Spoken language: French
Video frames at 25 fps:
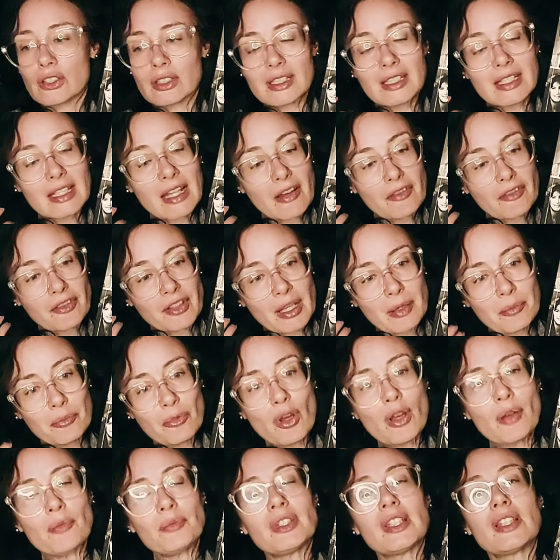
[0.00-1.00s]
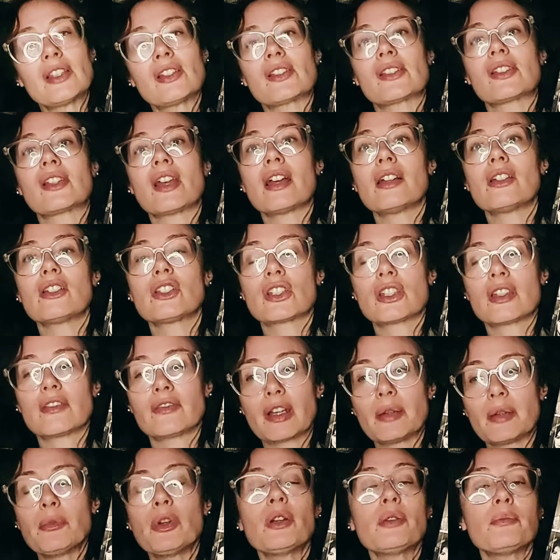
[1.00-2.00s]
Il a vraiment amené ça, j'ai
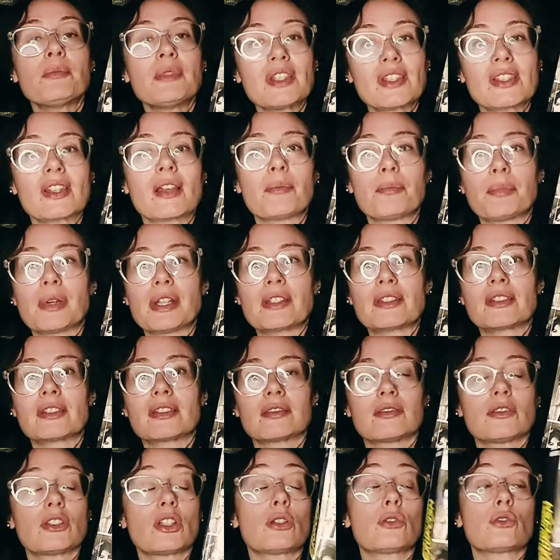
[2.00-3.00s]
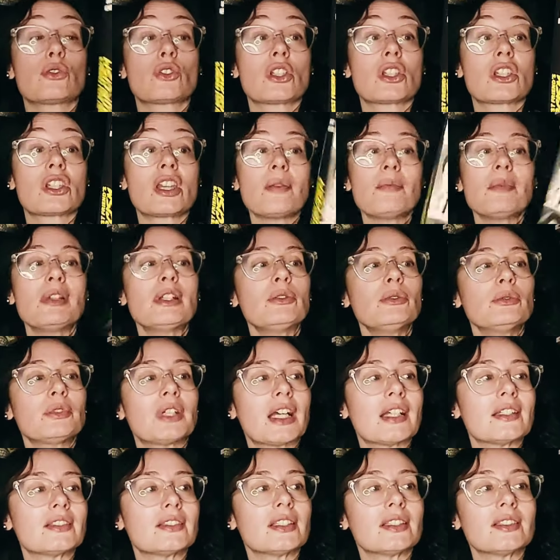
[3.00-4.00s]
vraiment aimé sa patte. Euh, j'ai jamais lu
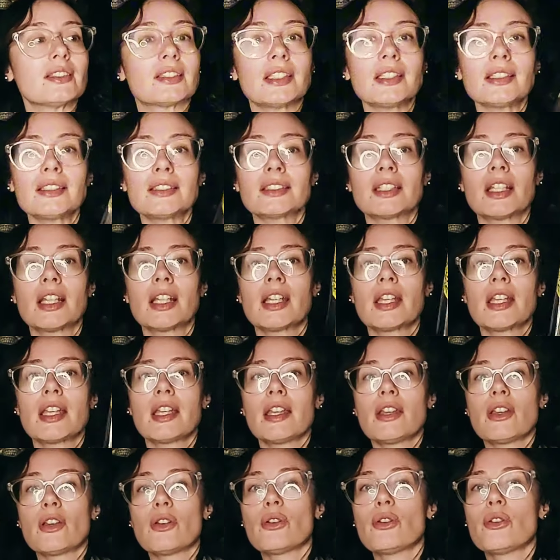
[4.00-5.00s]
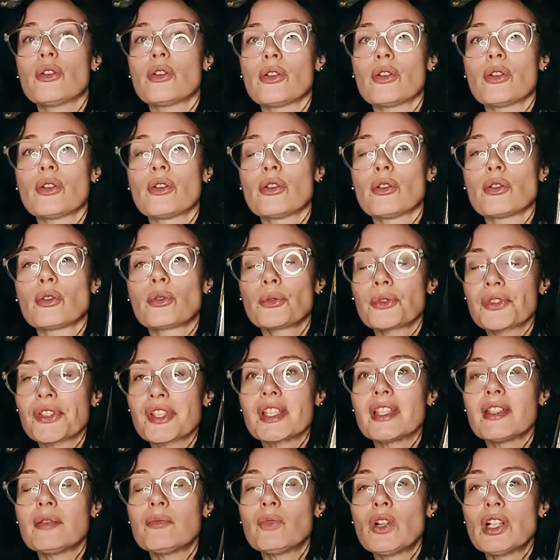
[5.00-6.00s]
Grady Hendrix. Euh,
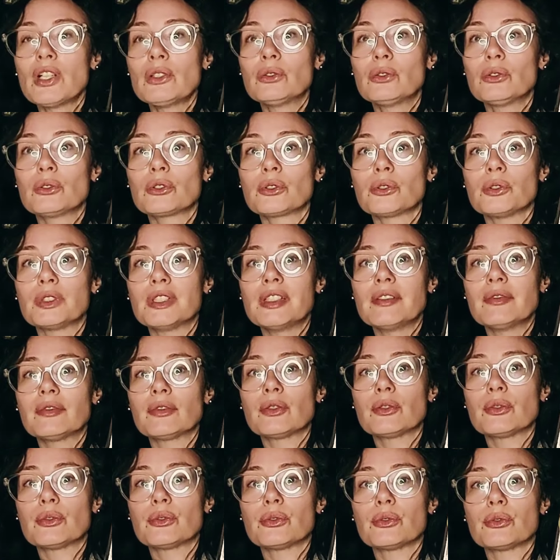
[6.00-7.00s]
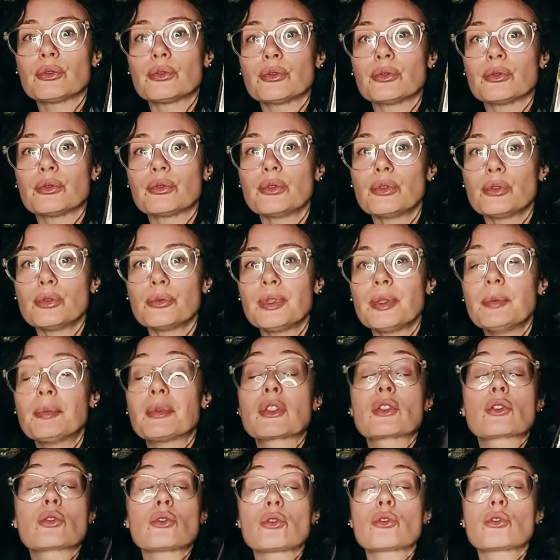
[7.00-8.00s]
Conseillez-moi d'autres livres de, de, lui,
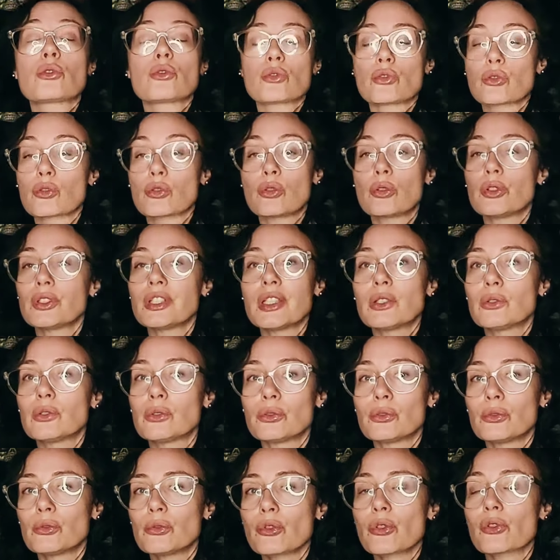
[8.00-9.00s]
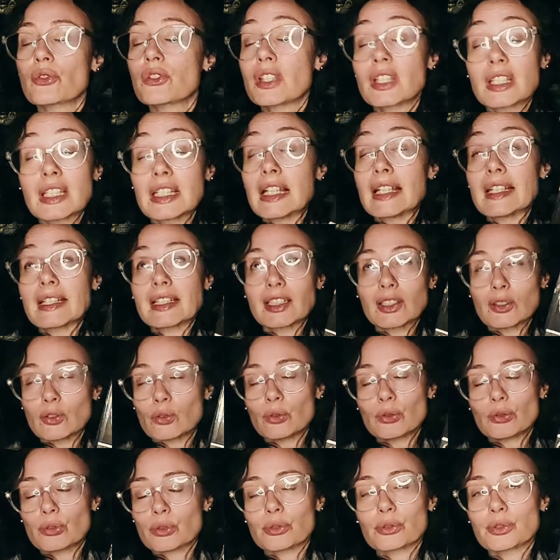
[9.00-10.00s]
parce que je, connais de nom, je sais qu'il a écrit
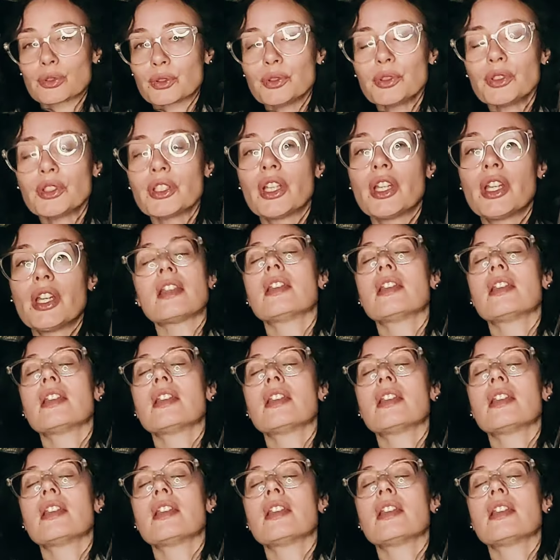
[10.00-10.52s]
d'autres trucs.